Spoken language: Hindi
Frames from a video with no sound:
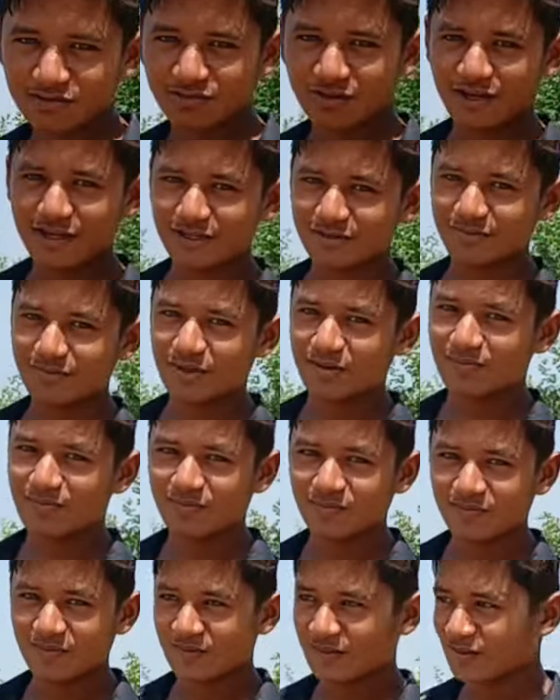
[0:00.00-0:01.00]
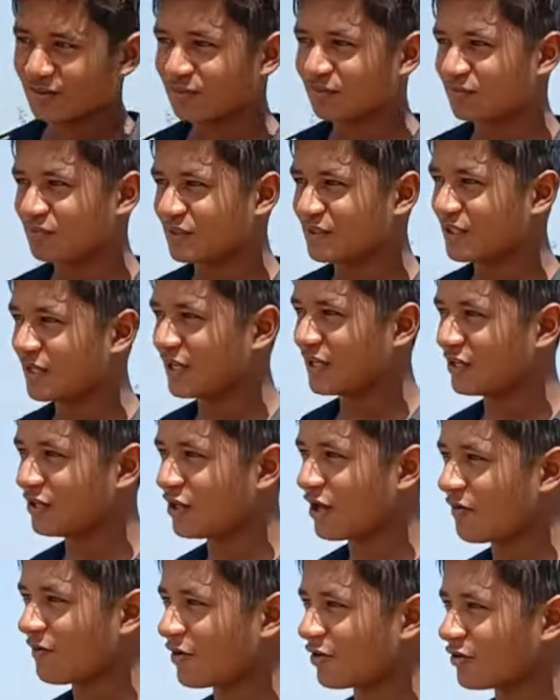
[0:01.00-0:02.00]
चुका है इसमें अब पीछे
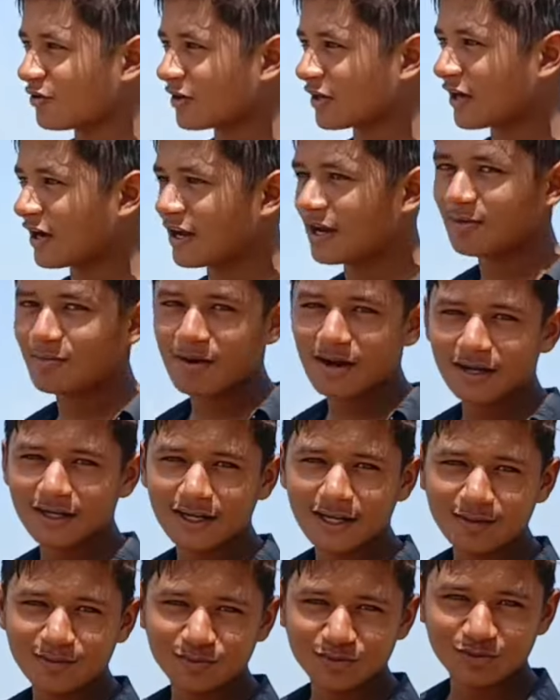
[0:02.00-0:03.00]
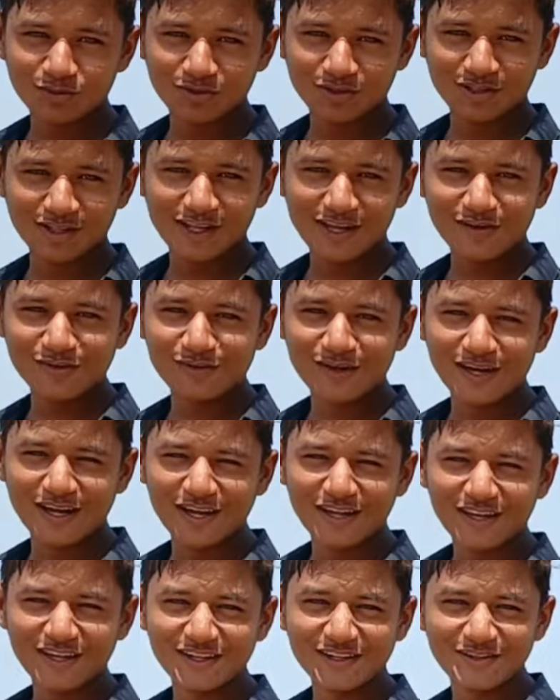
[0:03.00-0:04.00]
इंडिया वालों ने कालाबाग डैम छोड़ दिया हुआ
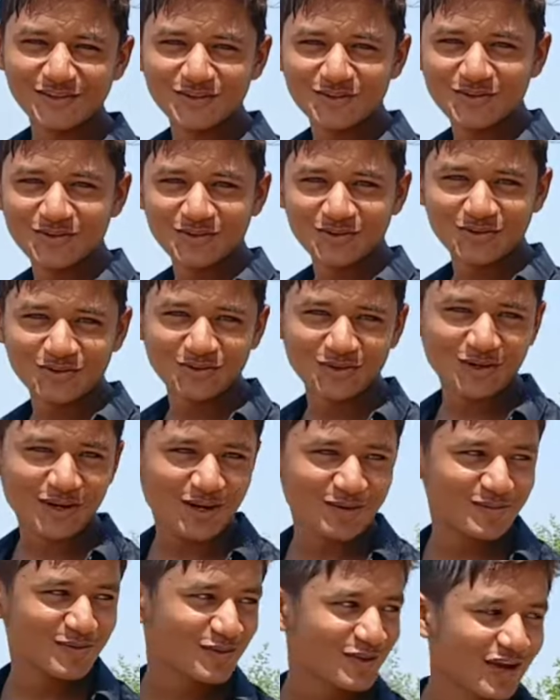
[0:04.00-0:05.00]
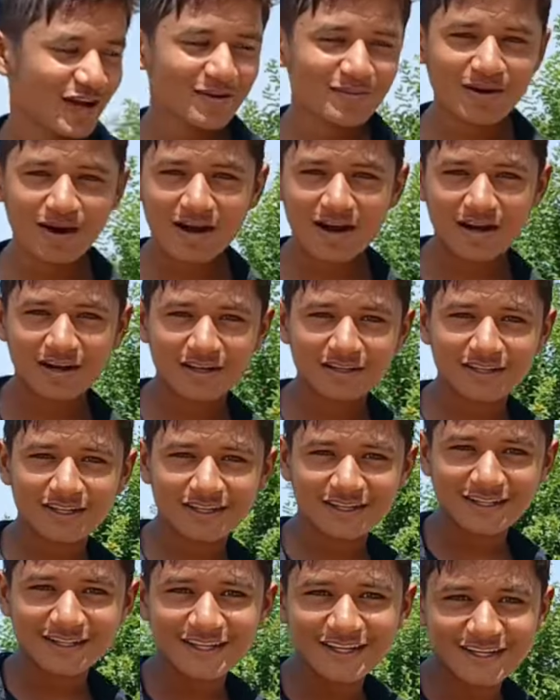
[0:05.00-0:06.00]
है और अभी जो है हम आगे
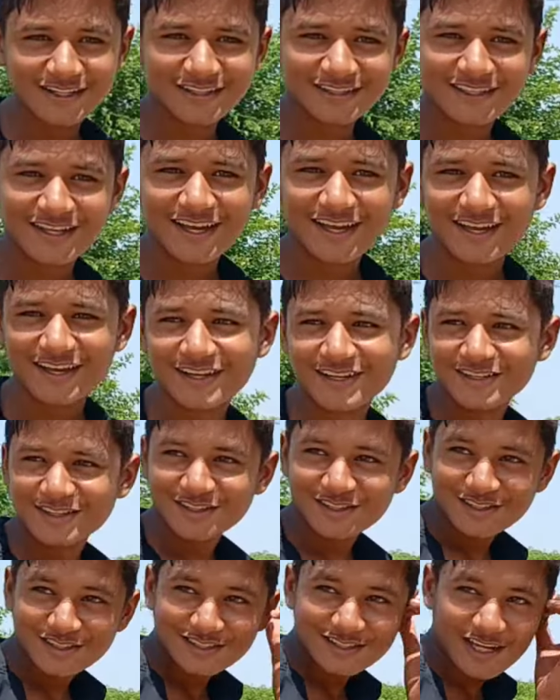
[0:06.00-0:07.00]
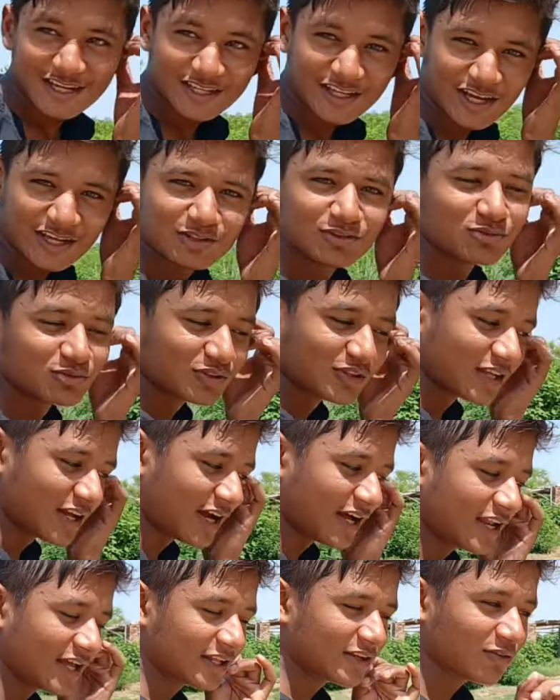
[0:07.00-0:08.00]
चल के देखते हैं कि क्या सूरत
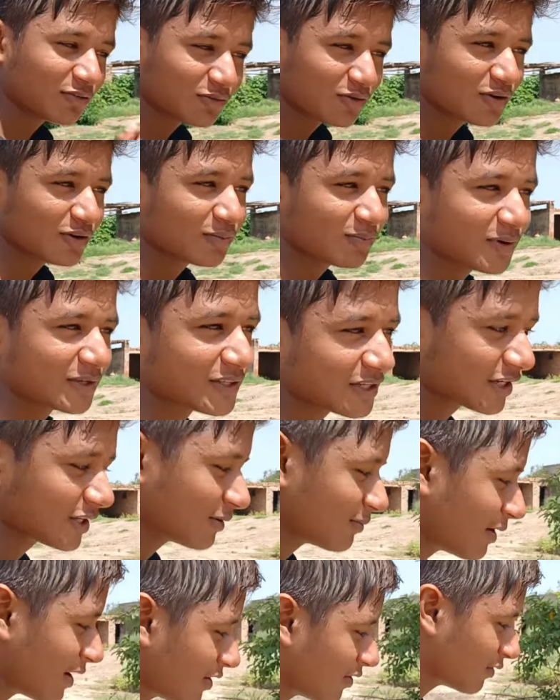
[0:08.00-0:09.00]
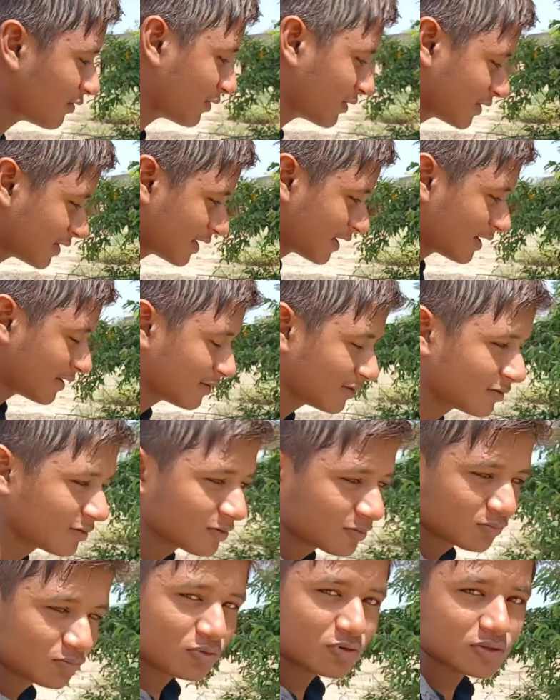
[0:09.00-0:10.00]
रहा है लोगों की फसलें तबाह हो रही हैं
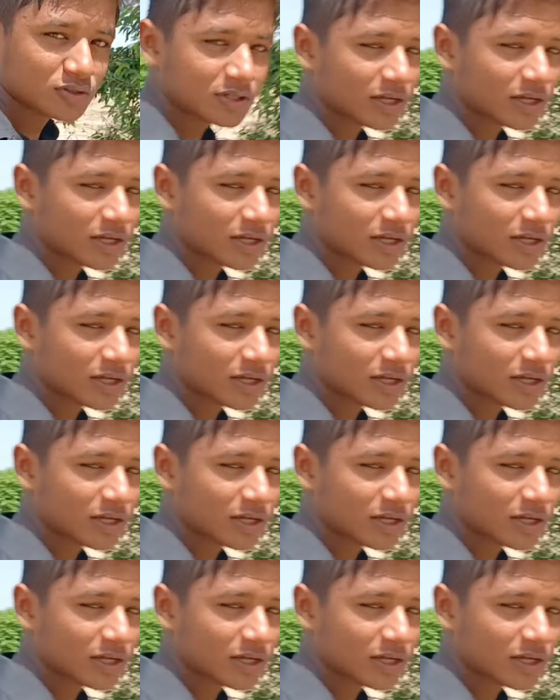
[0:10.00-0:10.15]
बहुत